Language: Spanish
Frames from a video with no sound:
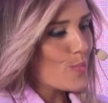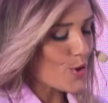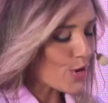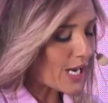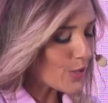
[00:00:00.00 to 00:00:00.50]

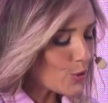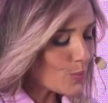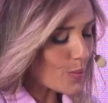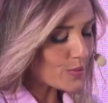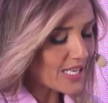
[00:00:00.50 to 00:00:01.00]
Pronocal
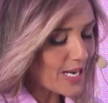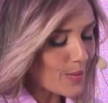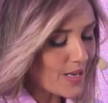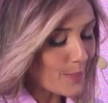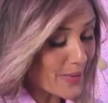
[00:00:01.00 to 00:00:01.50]
Group obtiene
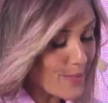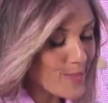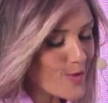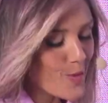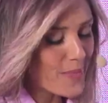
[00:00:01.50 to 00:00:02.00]
el
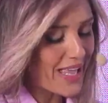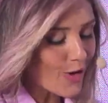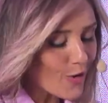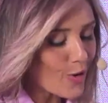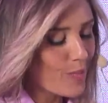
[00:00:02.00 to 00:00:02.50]
premio
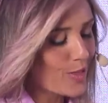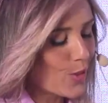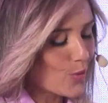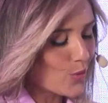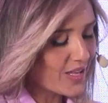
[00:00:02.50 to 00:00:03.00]
Mejor
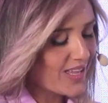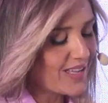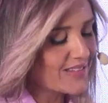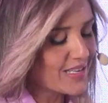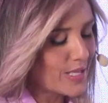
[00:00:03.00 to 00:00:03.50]

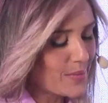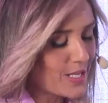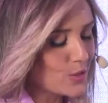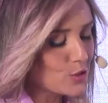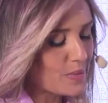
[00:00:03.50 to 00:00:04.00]
Metodología en
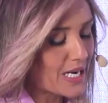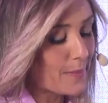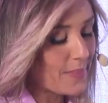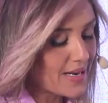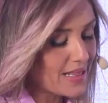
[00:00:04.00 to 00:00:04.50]
Tratamientos para
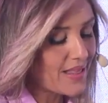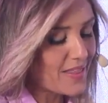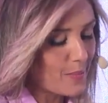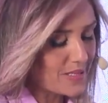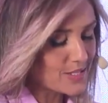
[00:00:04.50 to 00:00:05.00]
Pérdida
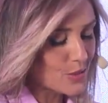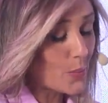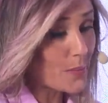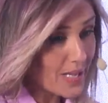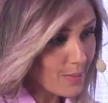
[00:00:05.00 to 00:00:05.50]
de Peso,
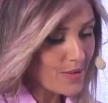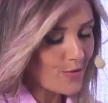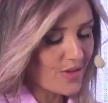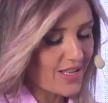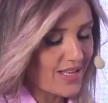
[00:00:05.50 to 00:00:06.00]

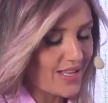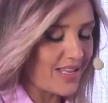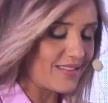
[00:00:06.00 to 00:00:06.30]
premio que